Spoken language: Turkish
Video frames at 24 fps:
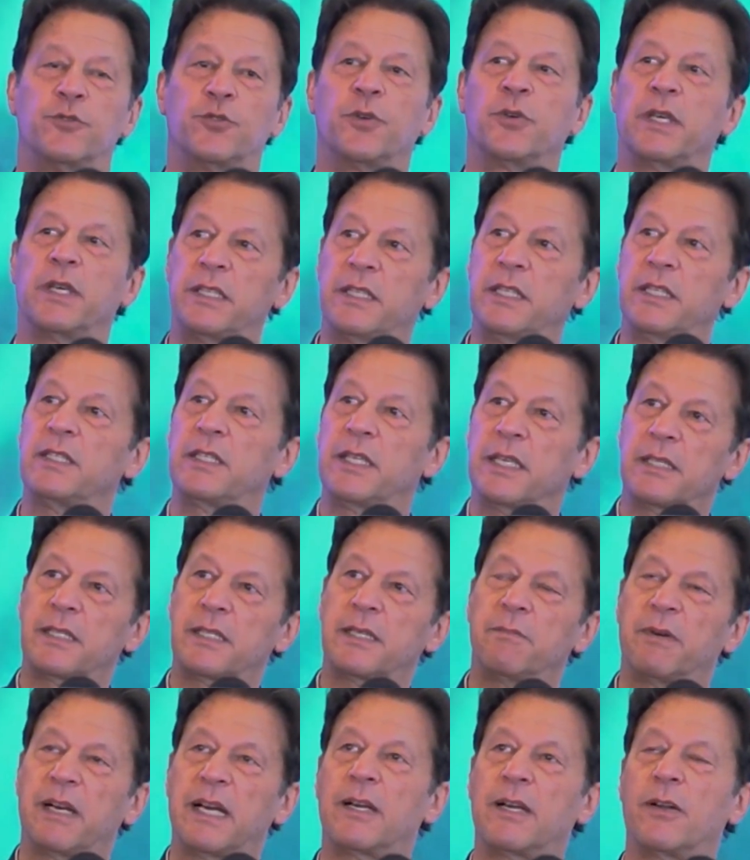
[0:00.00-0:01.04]

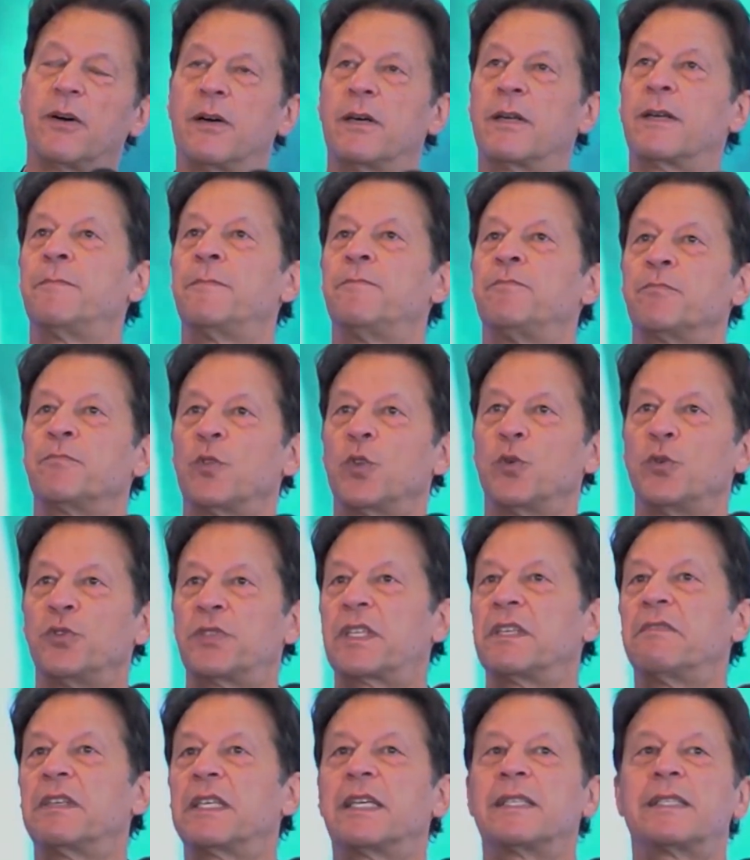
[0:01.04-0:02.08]
sınırımızda terör
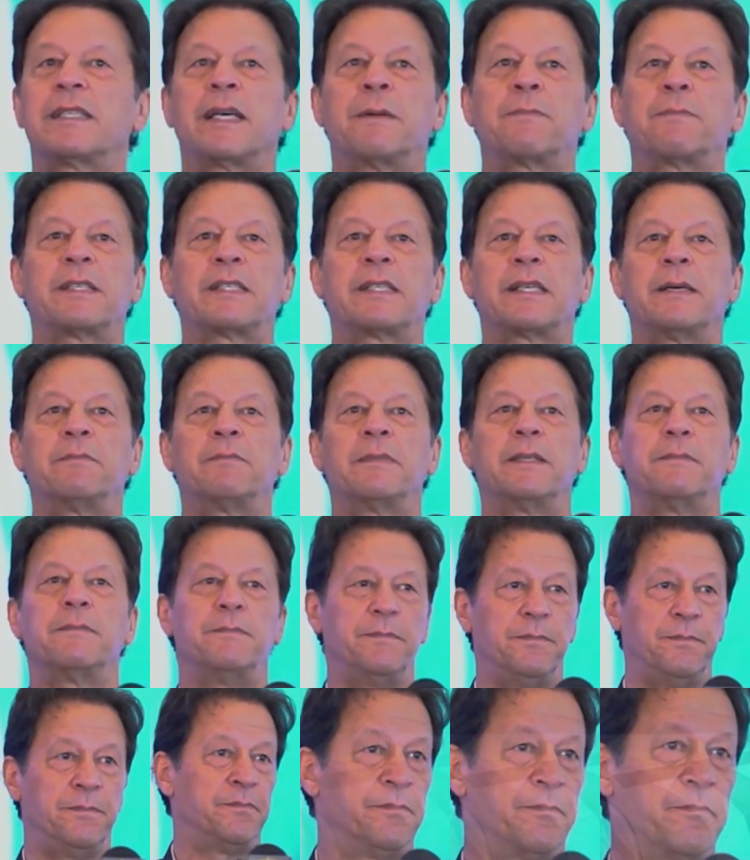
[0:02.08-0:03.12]
devleti
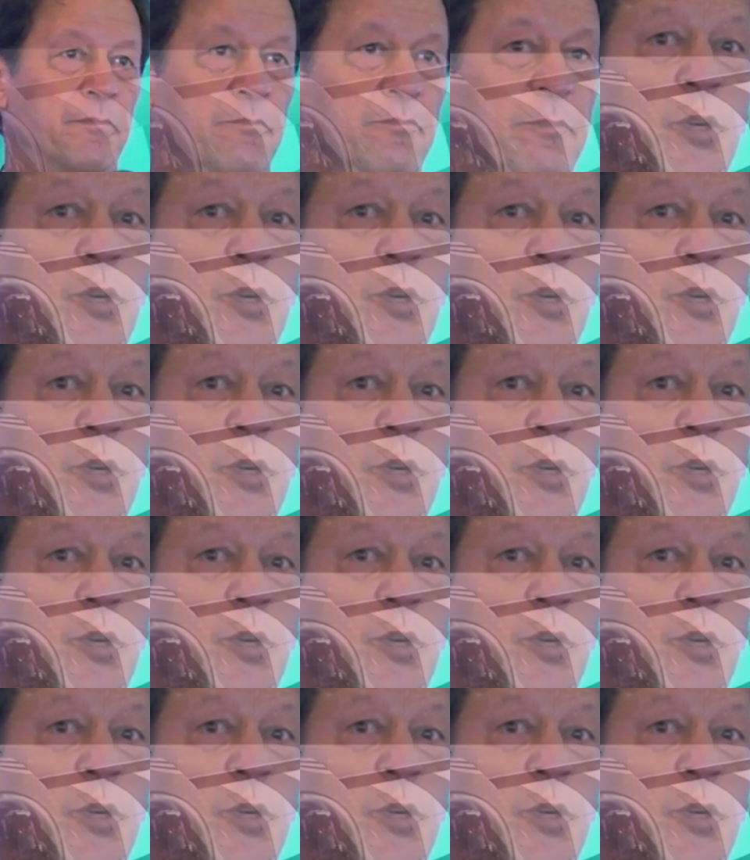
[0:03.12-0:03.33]
kurdurmamak için